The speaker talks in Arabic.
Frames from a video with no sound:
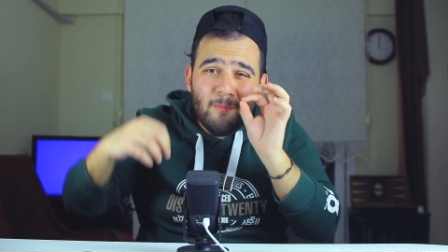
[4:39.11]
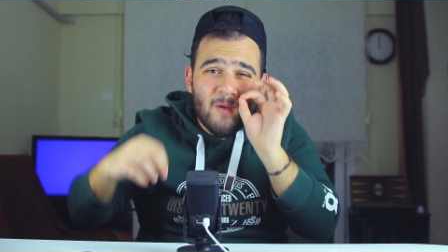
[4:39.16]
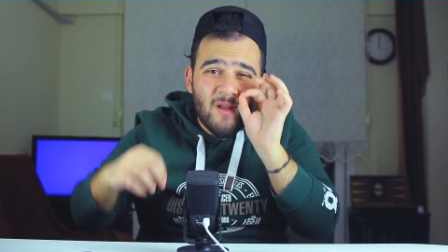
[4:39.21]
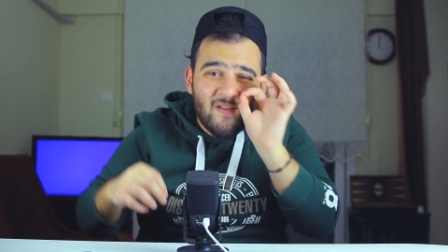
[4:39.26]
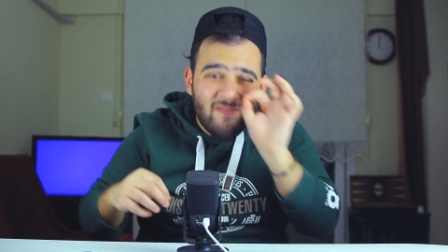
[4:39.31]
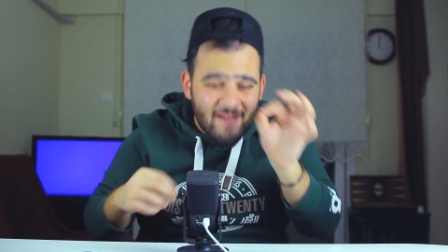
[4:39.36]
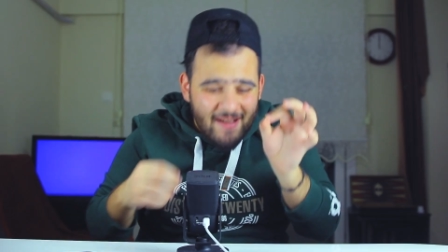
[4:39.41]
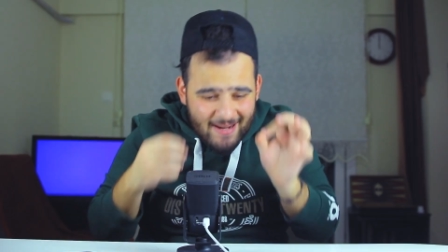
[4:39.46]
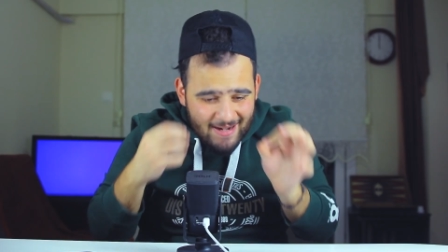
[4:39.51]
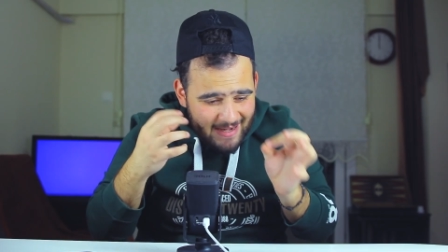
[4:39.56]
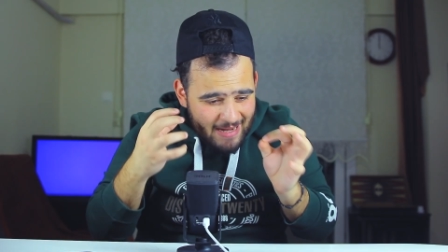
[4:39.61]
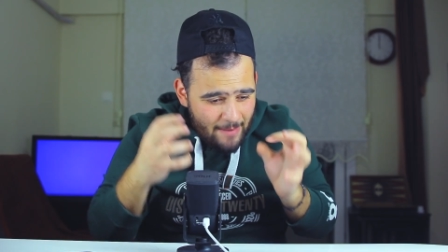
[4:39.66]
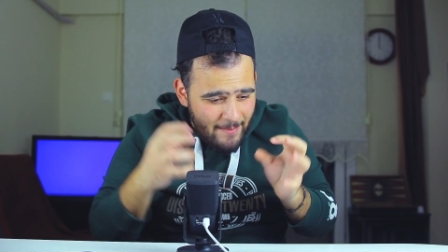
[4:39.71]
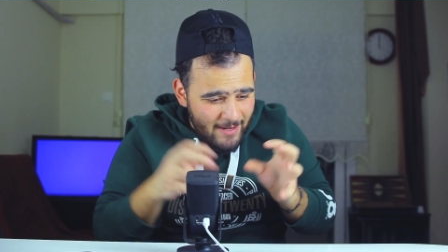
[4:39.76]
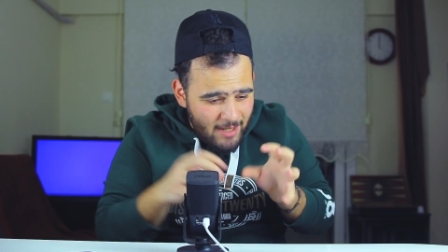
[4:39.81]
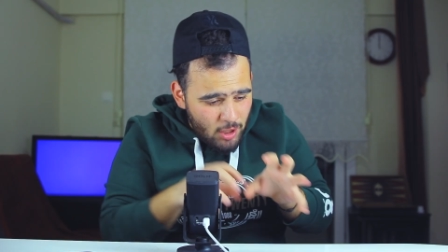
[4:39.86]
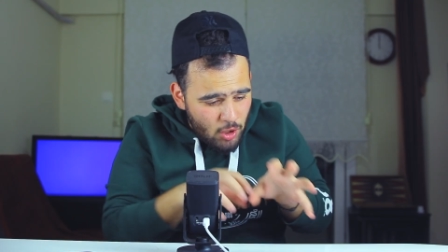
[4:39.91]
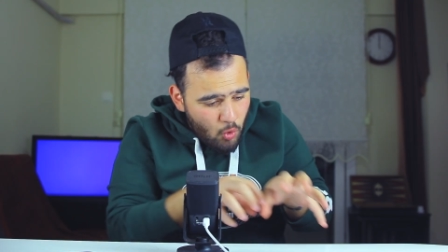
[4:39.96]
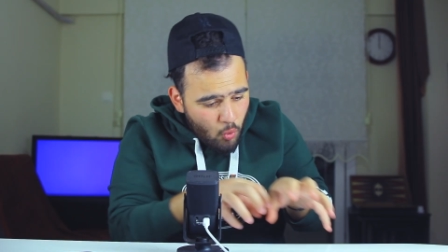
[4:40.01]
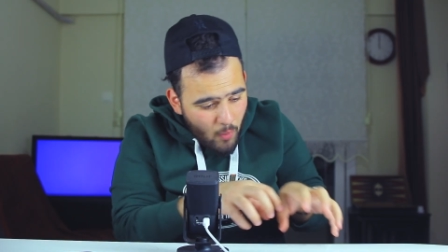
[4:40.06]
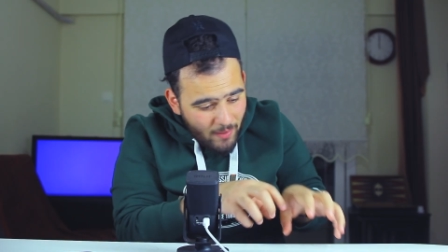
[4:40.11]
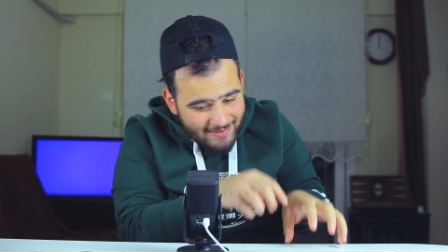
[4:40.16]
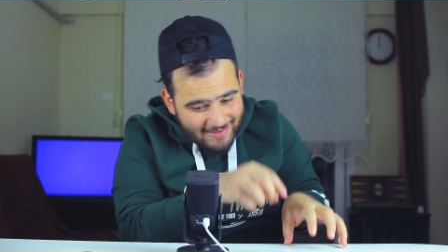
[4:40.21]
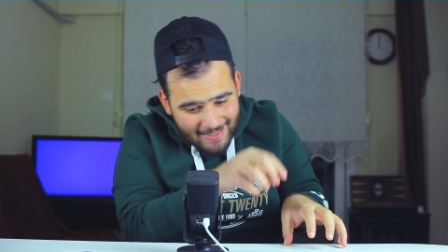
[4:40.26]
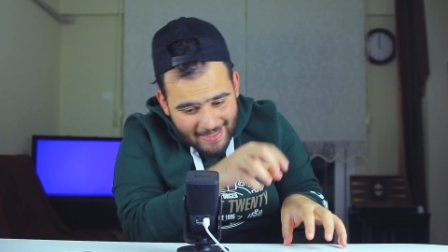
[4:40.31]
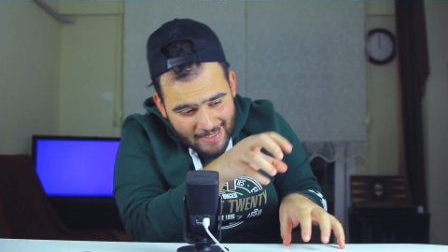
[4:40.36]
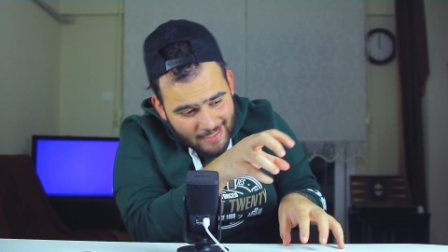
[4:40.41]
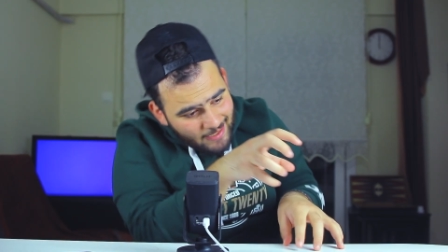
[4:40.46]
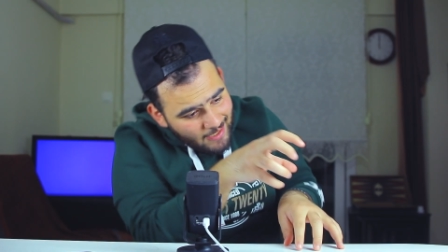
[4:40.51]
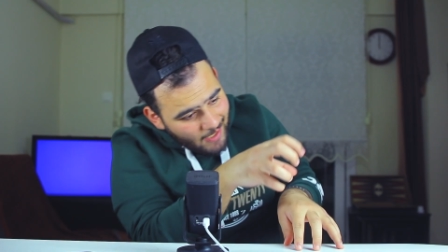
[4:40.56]
والفكره كمان انه وقت
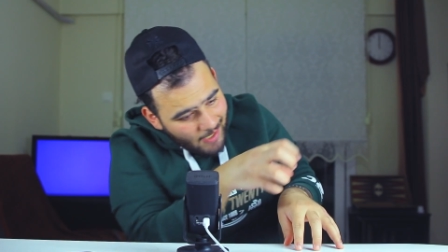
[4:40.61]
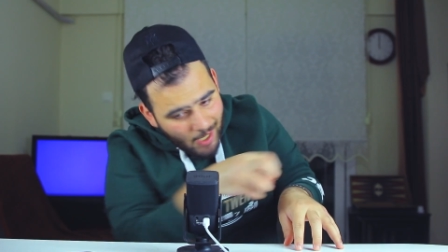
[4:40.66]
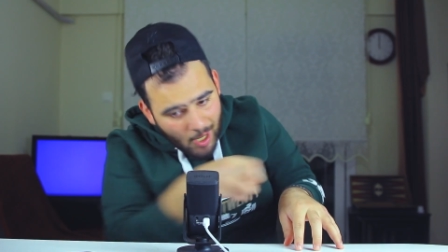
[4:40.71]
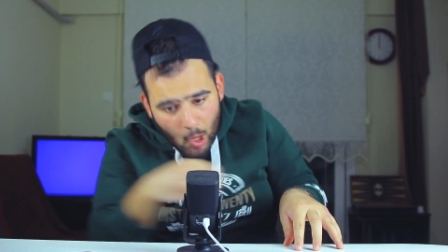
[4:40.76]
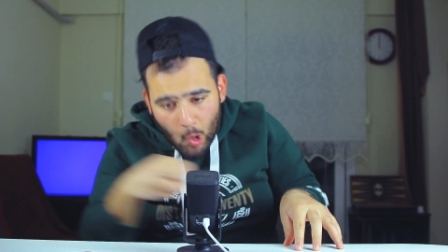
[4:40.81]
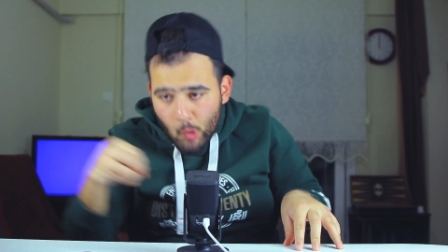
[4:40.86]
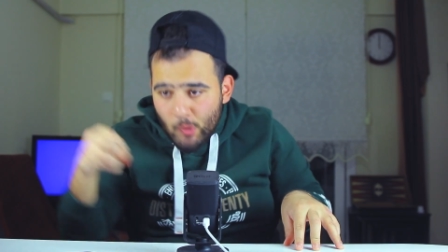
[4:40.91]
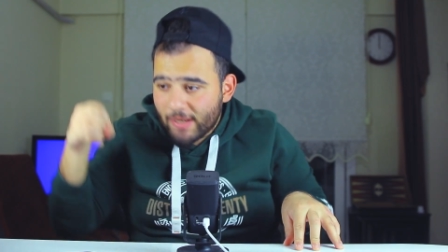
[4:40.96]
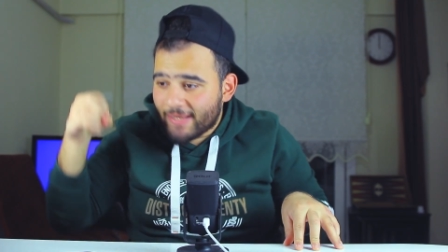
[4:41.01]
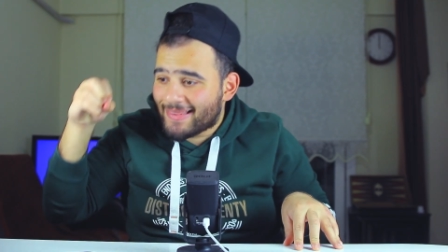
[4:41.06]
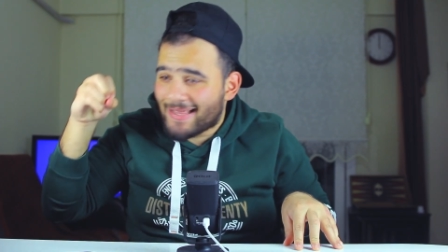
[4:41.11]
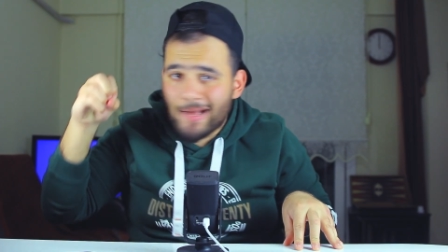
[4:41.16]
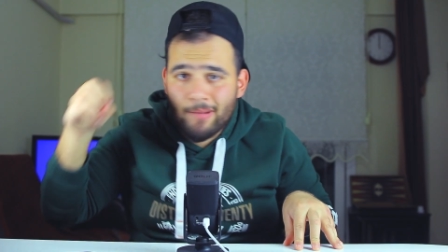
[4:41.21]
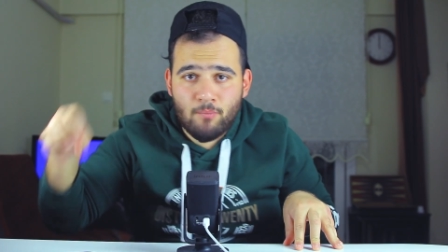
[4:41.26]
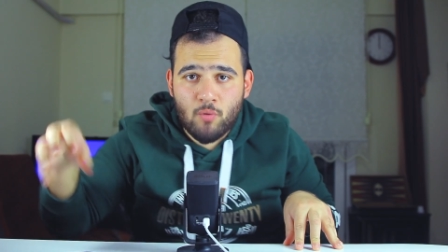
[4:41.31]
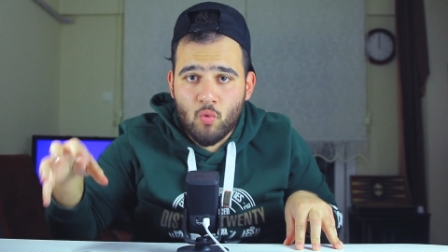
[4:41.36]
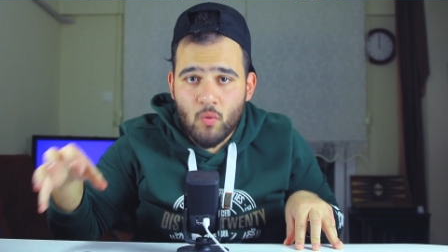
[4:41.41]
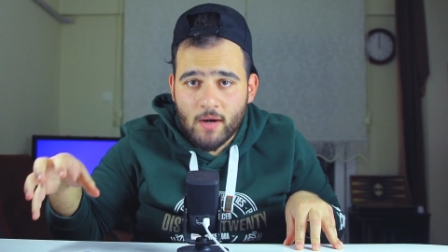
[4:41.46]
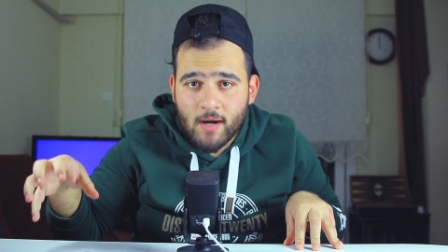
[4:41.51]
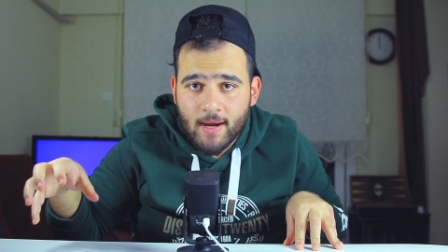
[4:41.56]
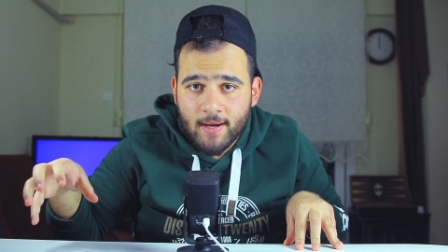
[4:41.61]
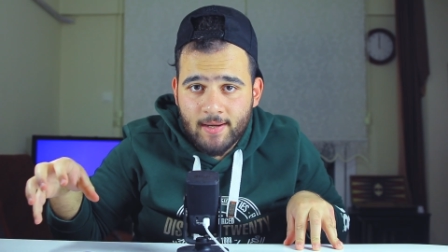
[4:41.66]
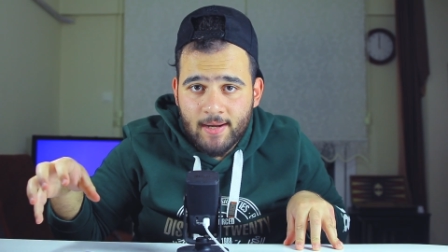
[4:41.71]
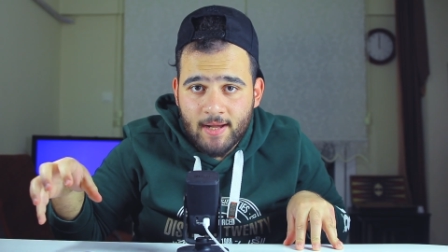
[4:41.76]
اللي هن راحوا ليتخبوا ورا هاي